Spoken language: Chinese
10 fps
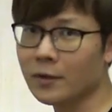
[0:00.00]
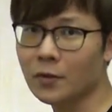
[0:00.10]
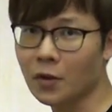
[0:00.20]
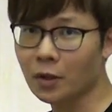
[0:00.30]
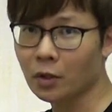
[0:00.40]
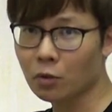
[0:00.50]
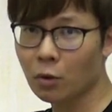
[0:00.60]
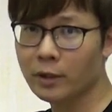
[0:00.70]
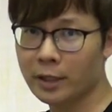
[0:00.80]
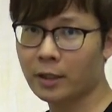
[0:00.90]
段时间了，
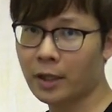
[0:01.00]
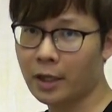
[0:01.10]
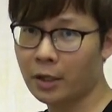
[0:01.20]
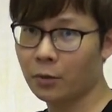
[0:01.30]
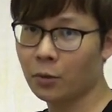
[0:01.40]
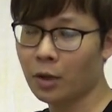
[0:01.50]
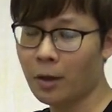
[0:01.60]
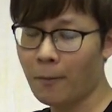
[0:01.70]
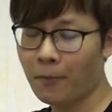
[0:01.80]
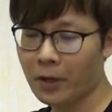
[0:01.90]
所以会加ている。
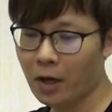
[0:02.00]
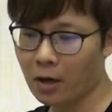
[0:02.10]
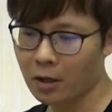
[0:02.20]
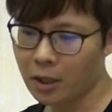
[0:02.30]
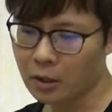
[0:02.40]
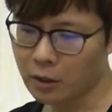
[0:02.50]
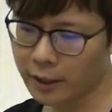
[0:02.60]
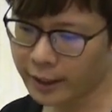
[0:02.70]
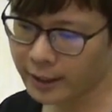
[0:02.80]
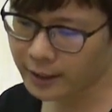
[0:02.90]
啊，所
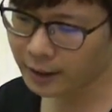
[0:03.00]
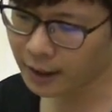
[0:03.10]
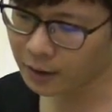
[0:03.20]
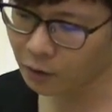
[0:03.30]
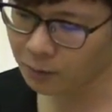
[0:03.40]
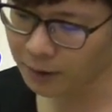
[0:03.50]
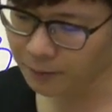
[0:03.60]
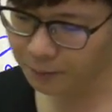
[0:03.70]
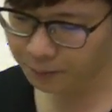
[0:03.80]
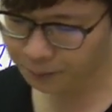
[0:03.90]
以可以看一下它右
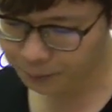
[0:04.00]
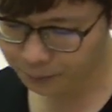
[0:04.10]
边，